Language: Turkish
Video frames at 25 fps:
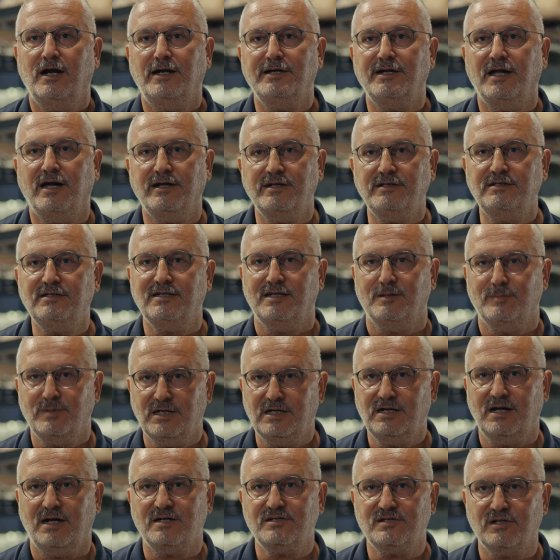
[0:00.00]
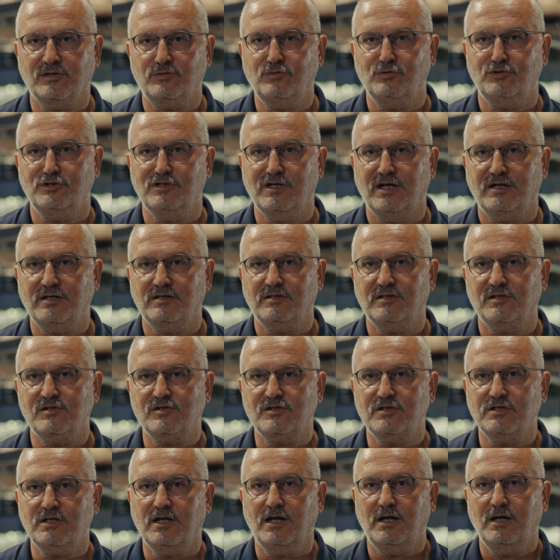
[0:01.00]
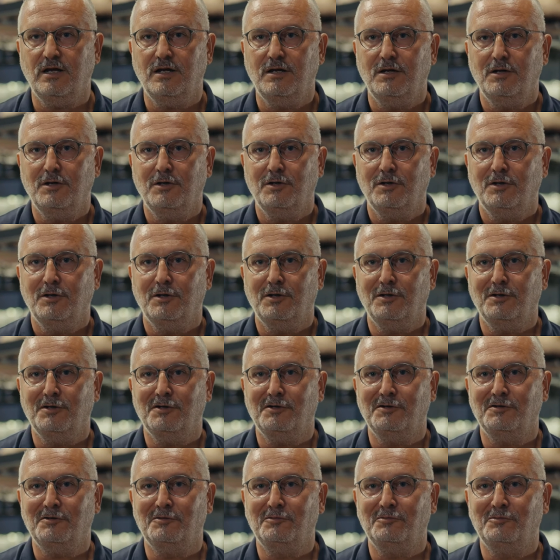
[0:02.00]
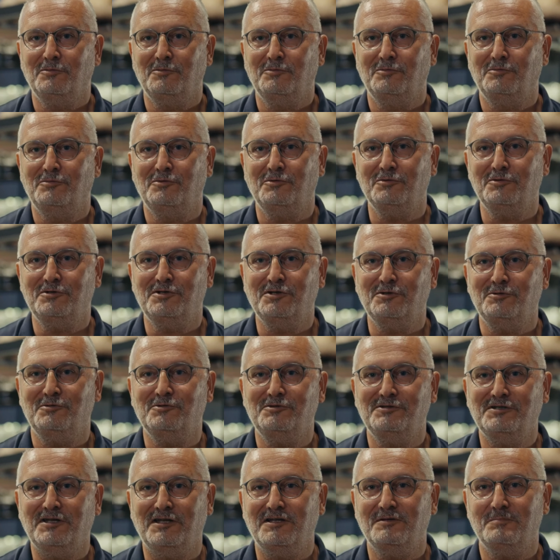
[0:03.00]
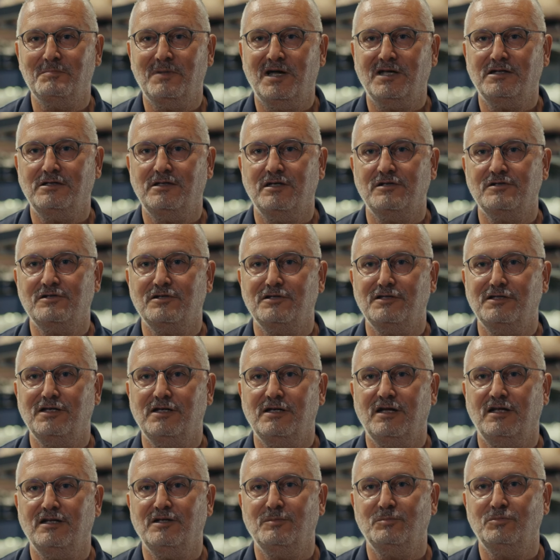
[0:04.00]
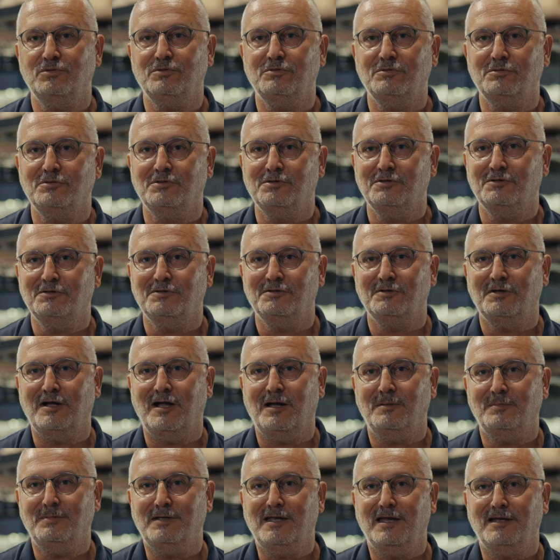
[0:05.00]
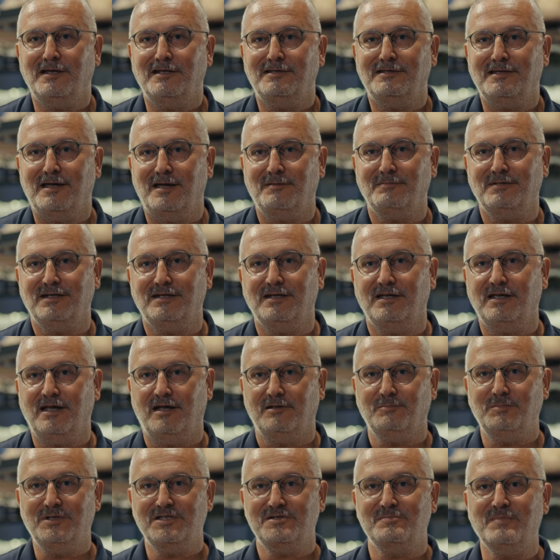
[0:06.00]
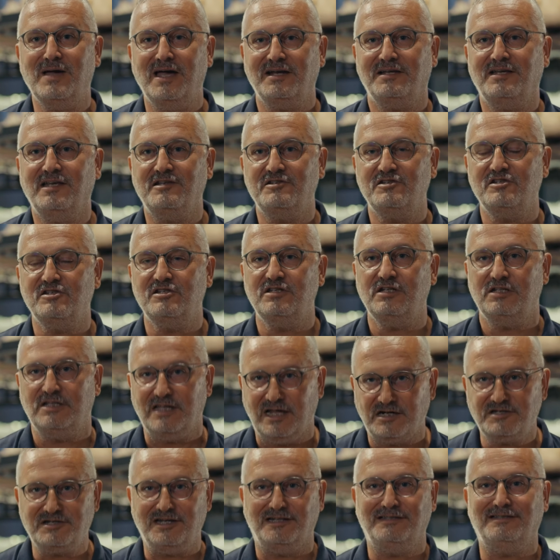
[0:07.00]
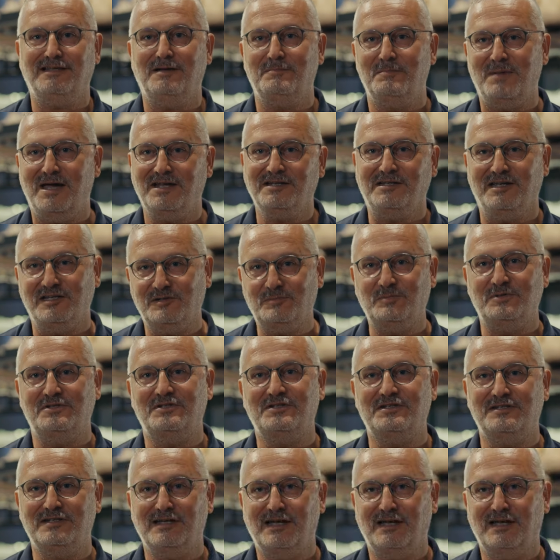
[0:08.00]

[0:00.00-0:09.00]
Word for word: hani haritaya bakarsak dünya haritasına ıı, Türkiye dünyanın merkezinde hani bu e, abi yani tabirle ya biz merkeziz değil gerçekten merkez biziz